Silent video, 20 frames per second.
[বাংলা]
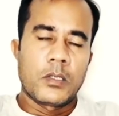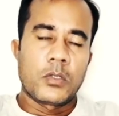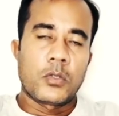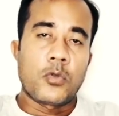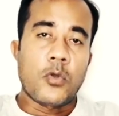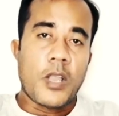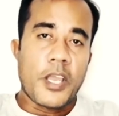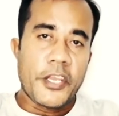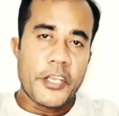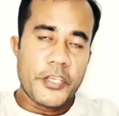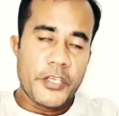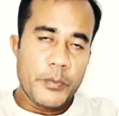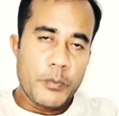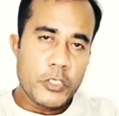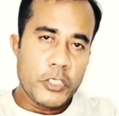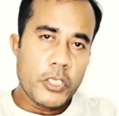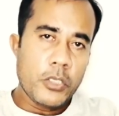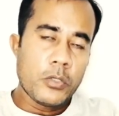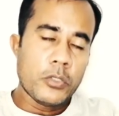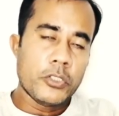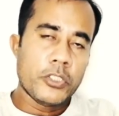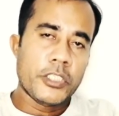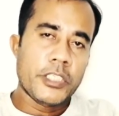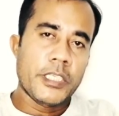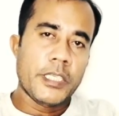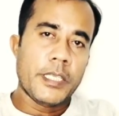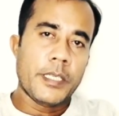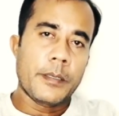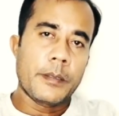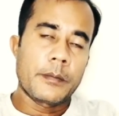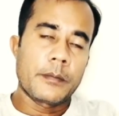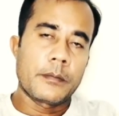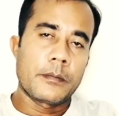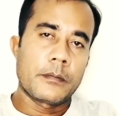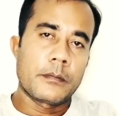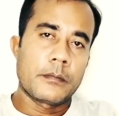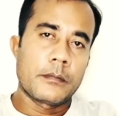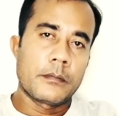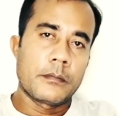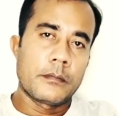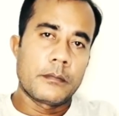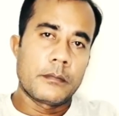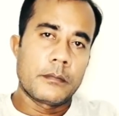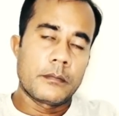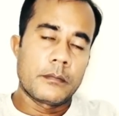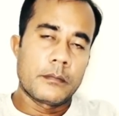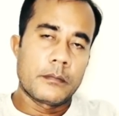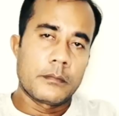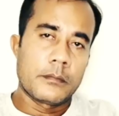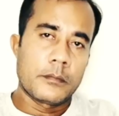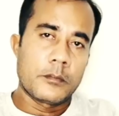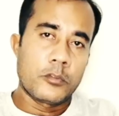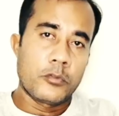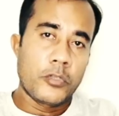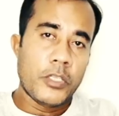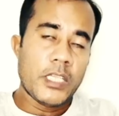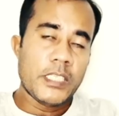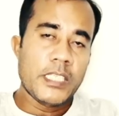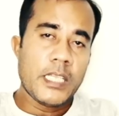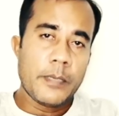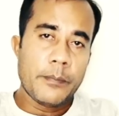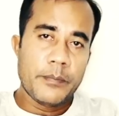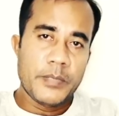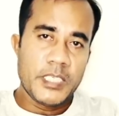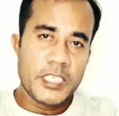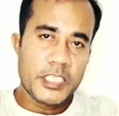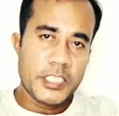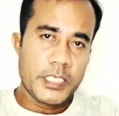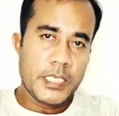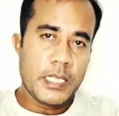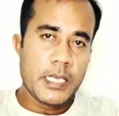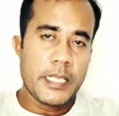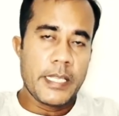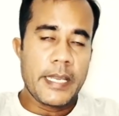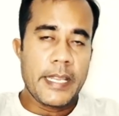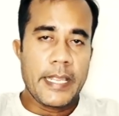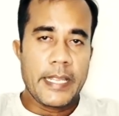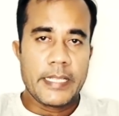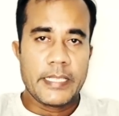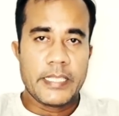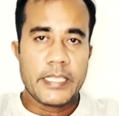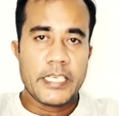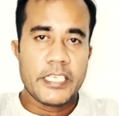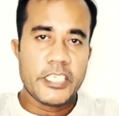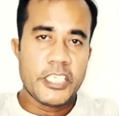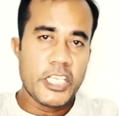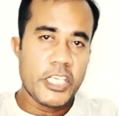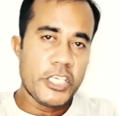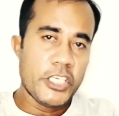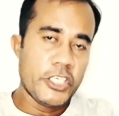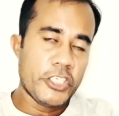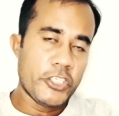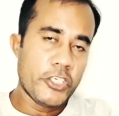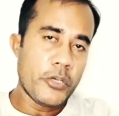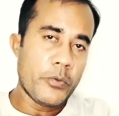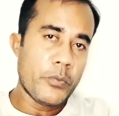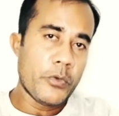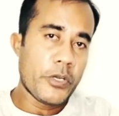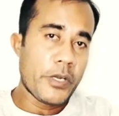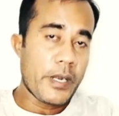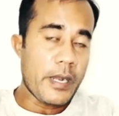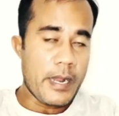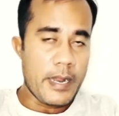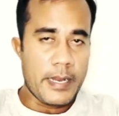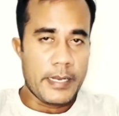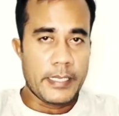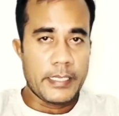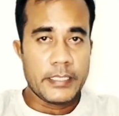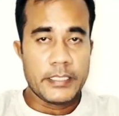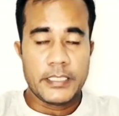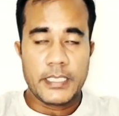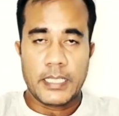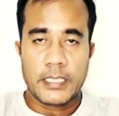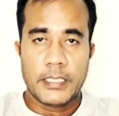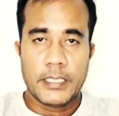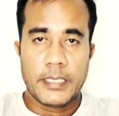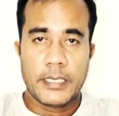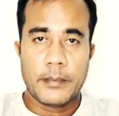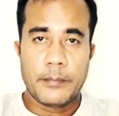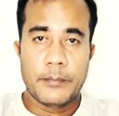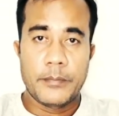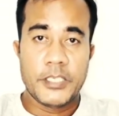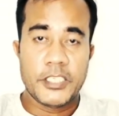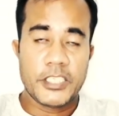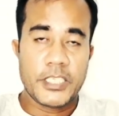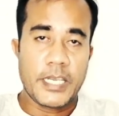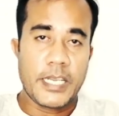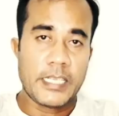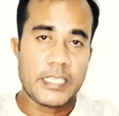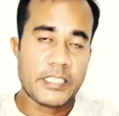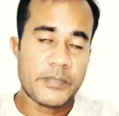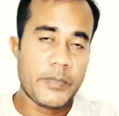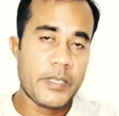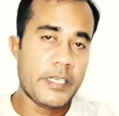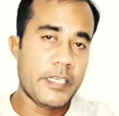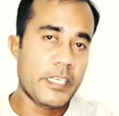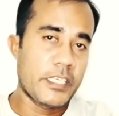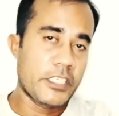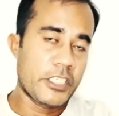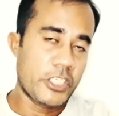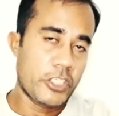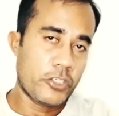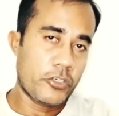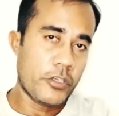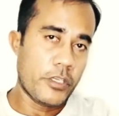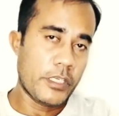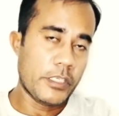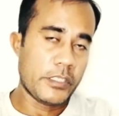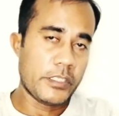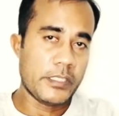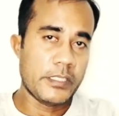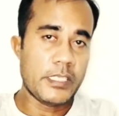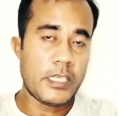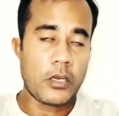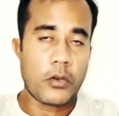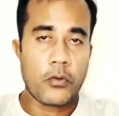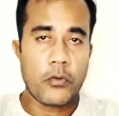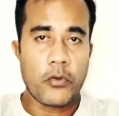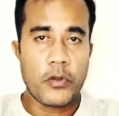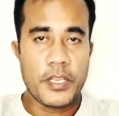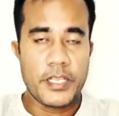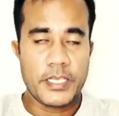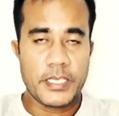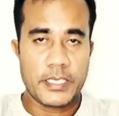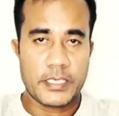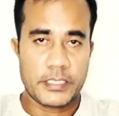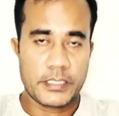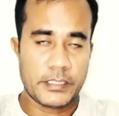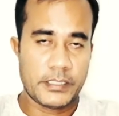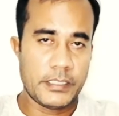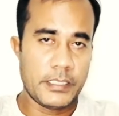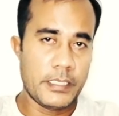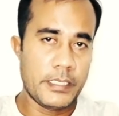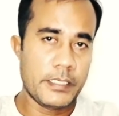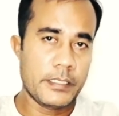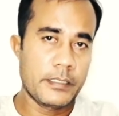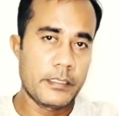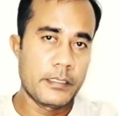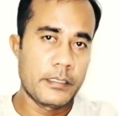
তো আরেকটি বিষয় হচ্ছে দুই সালের একত্রিশে ডিসেম্বরের আগে যাদের বিশাল এক্সপায়ার ডেট শেষ হয়ে গেছে যারা কলিংয়ে আসছিলেন